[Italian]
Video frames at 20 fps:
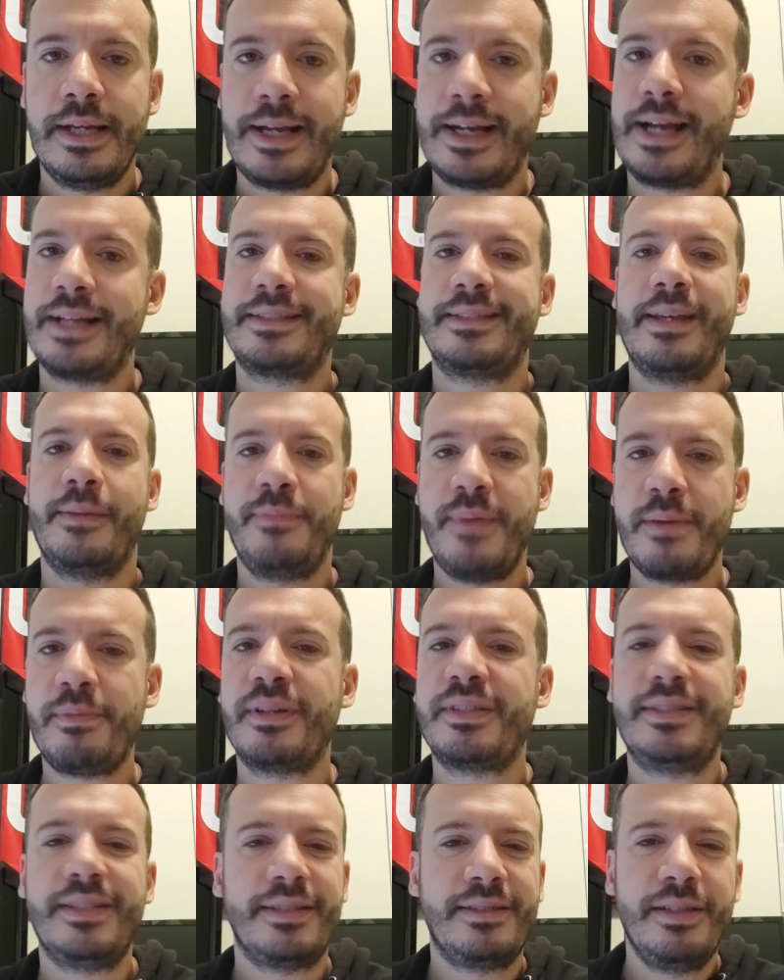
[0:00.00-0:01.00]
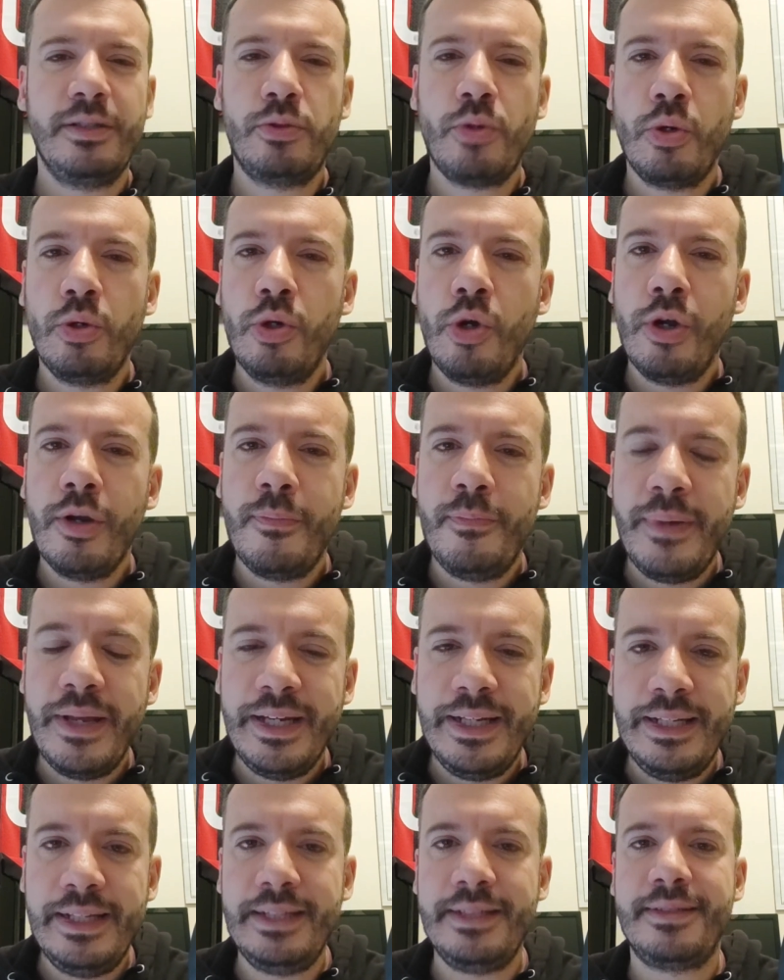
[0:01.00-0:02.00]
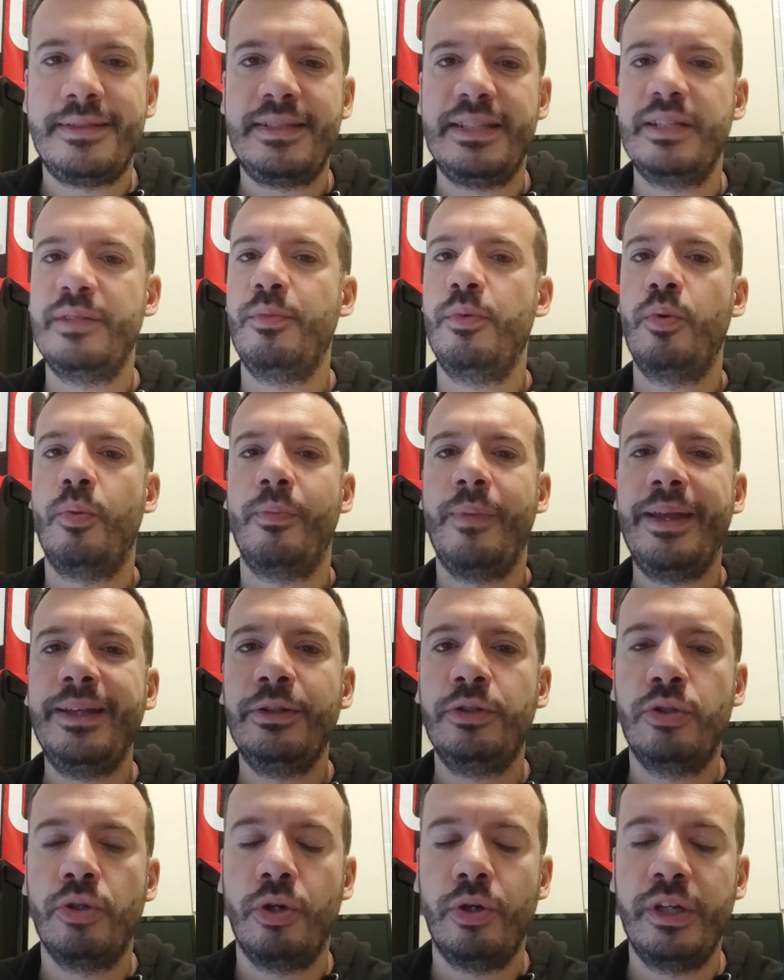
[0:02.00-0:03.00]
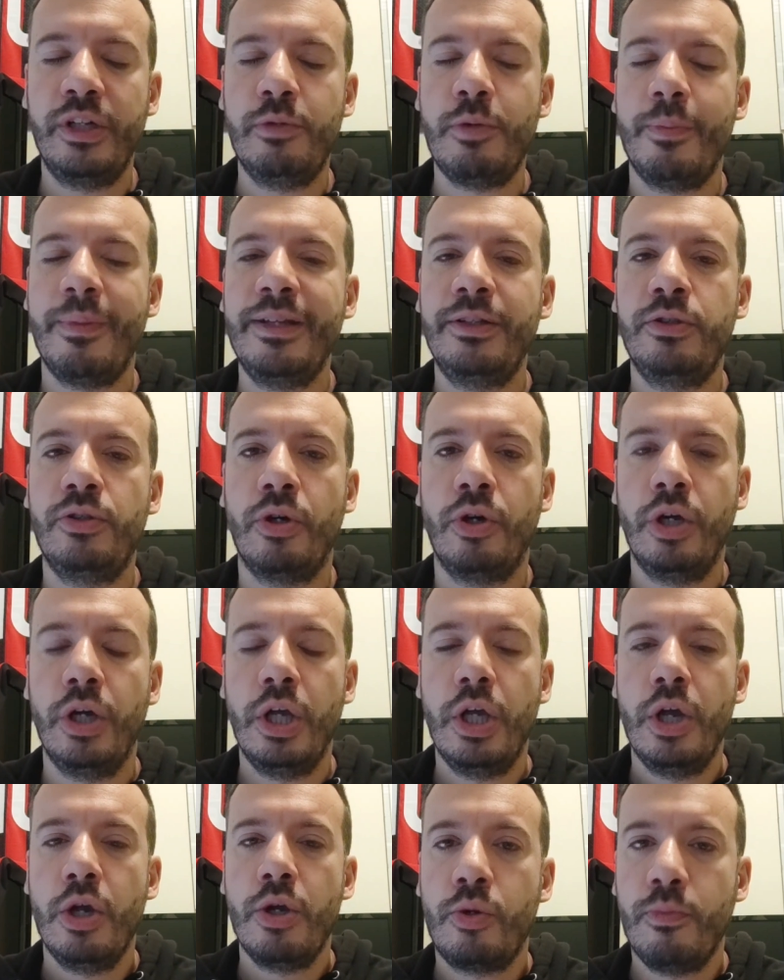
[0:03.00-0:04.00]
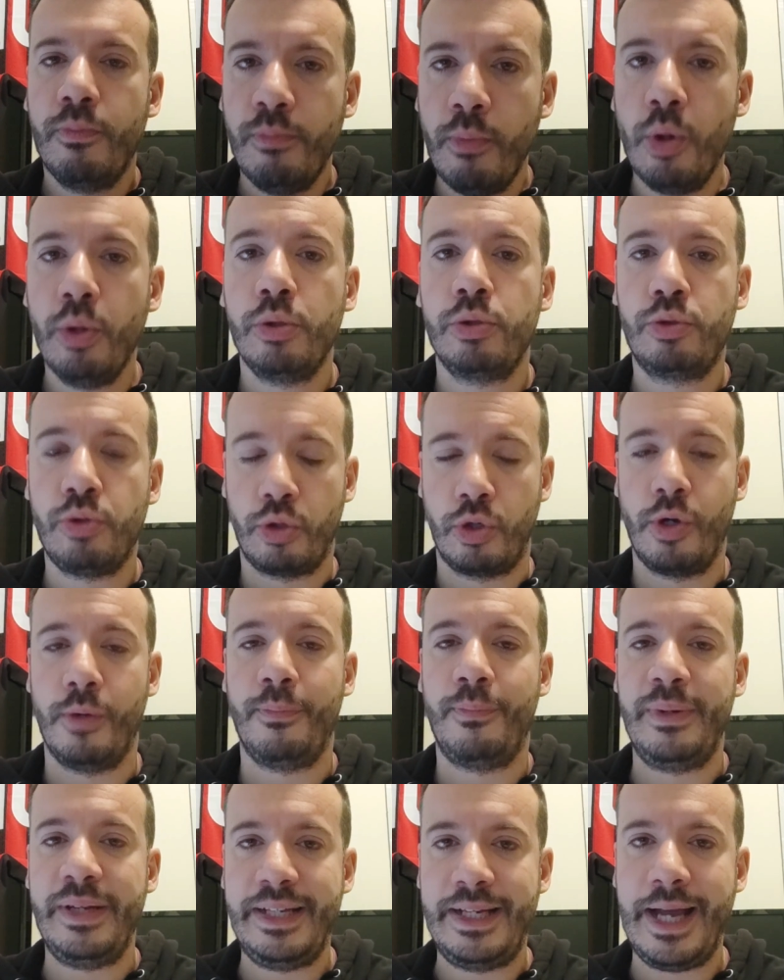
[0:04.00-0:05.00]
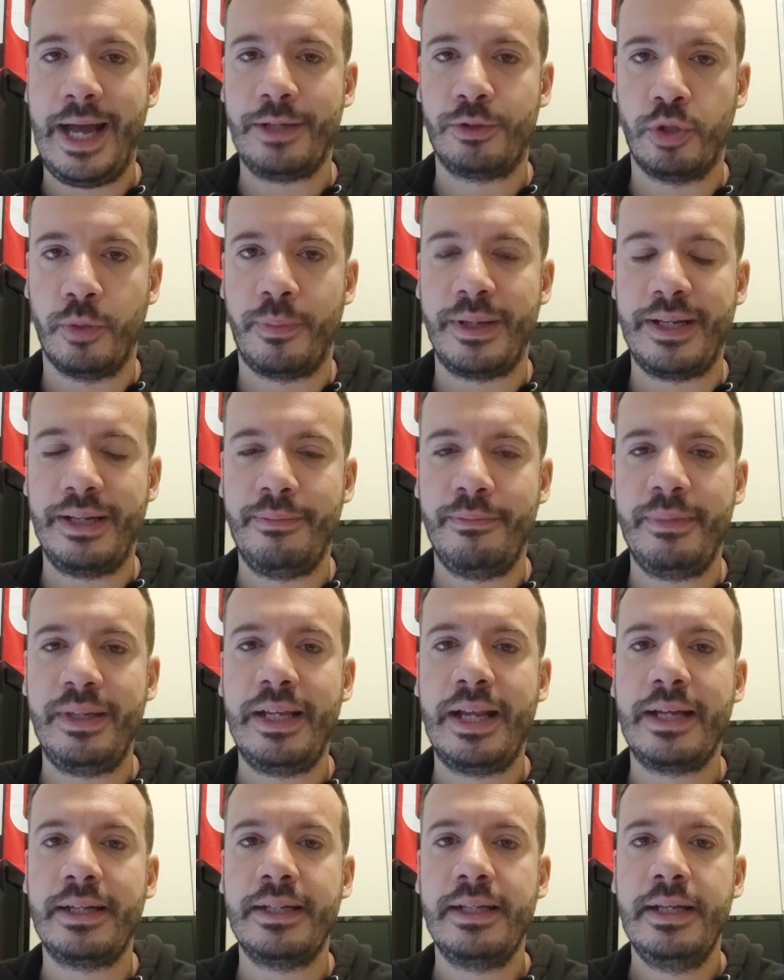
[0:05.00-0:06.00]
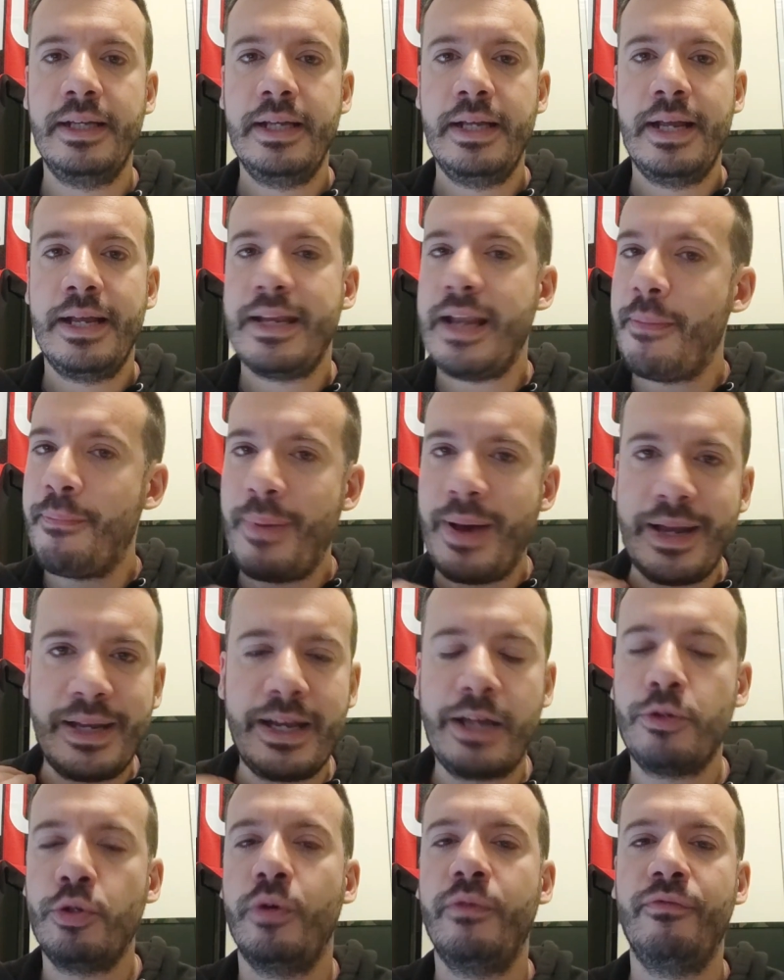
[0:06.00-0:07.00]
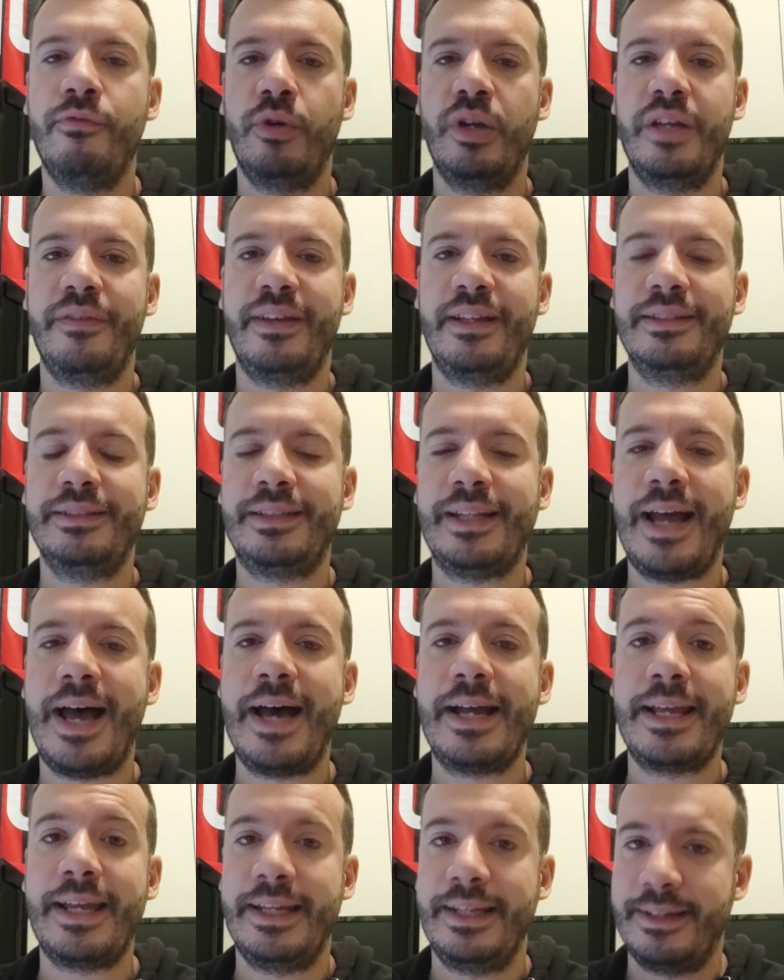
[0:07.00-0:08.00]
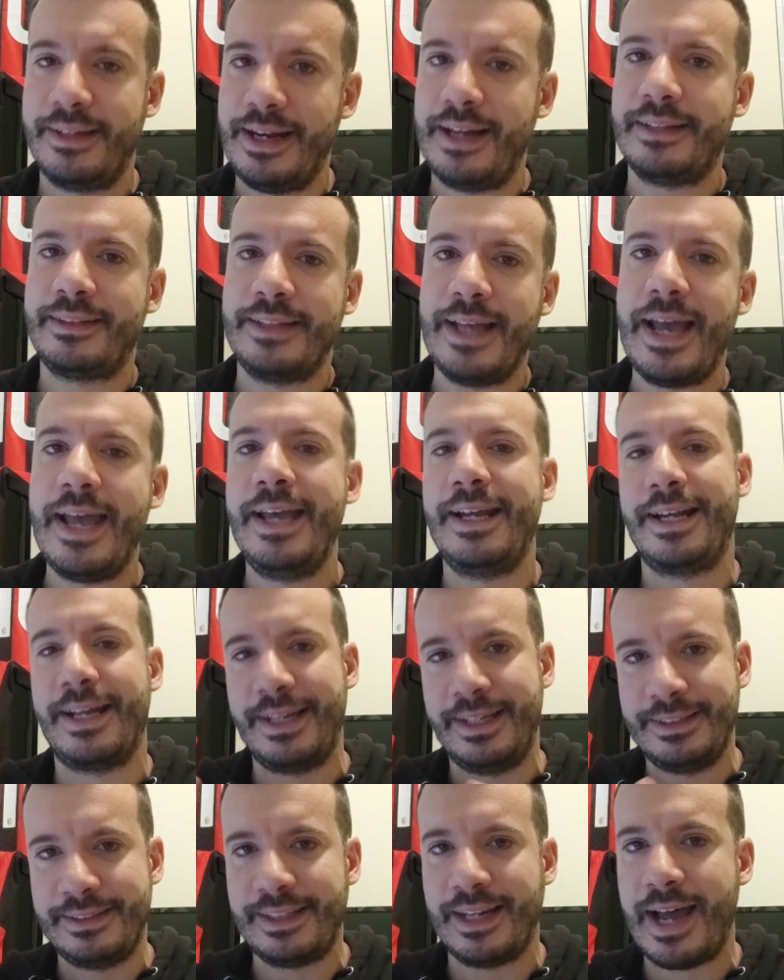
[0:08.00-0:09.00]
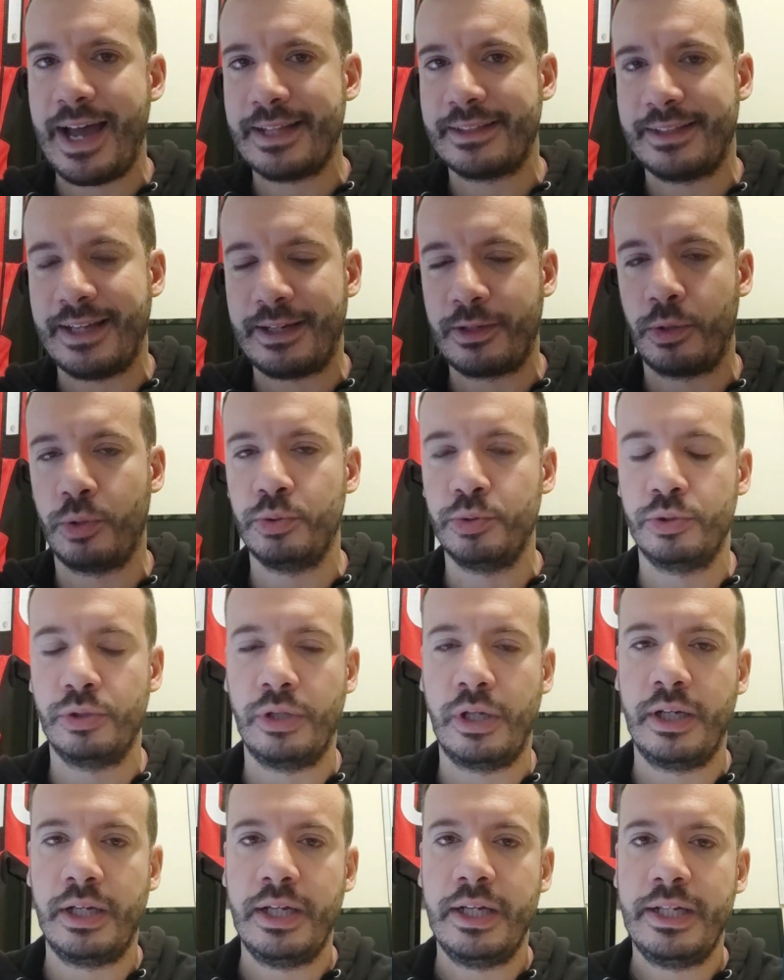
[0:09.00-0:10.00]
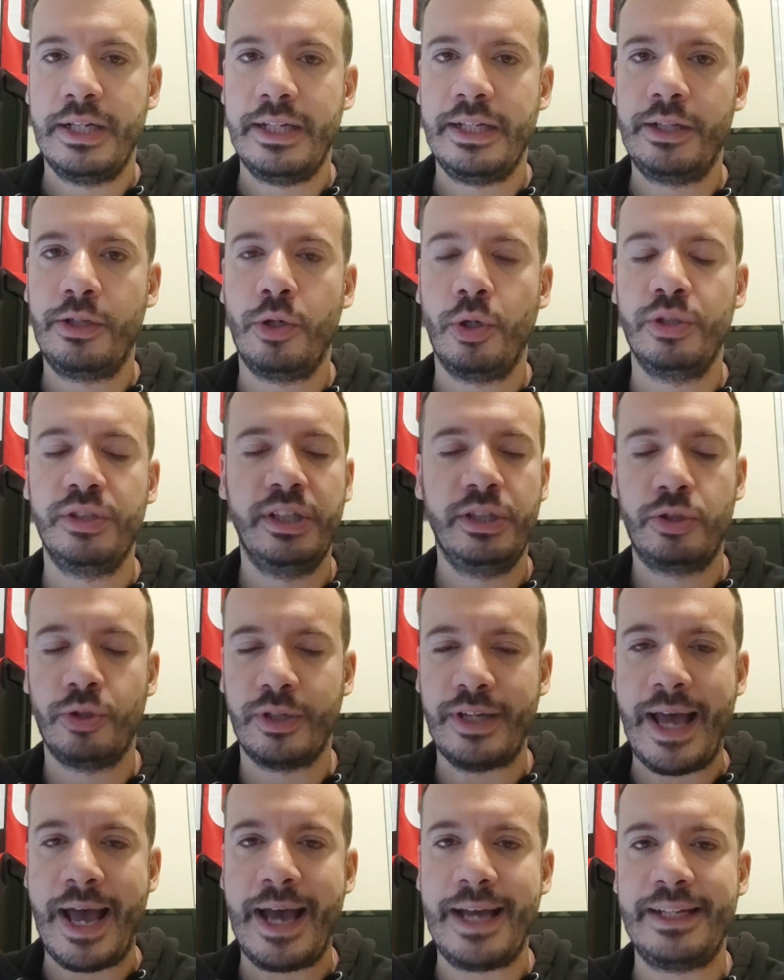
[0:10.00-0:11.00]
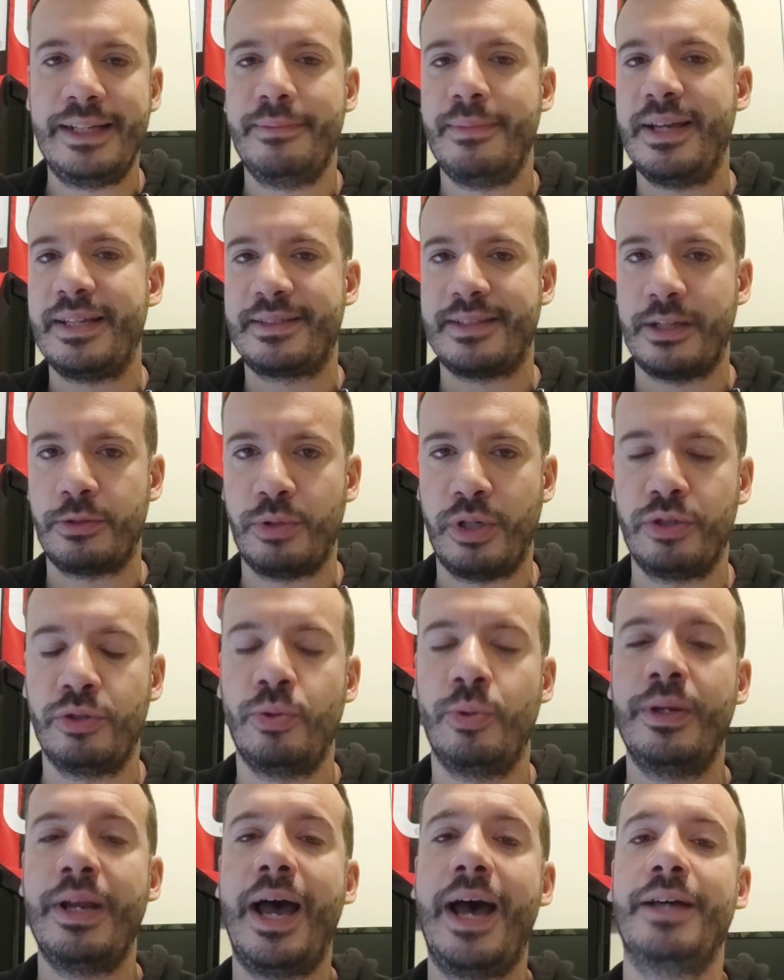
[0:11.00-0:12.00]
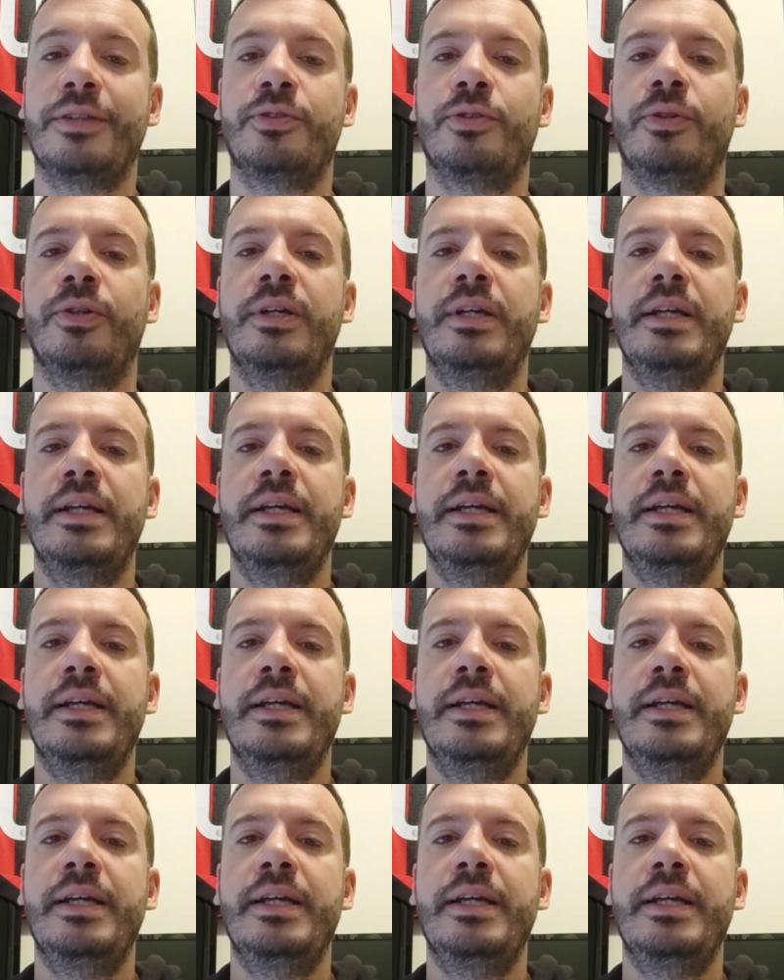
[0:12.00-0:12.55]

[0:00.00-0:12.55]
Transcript: Ragazzi, abbiamo assistito a un gol bellissimo un momento, in un momento molto complicato per il Milan. La palla non voleva entrare, in realtà era entrata con il gol di Tonali, ma è stato annullato.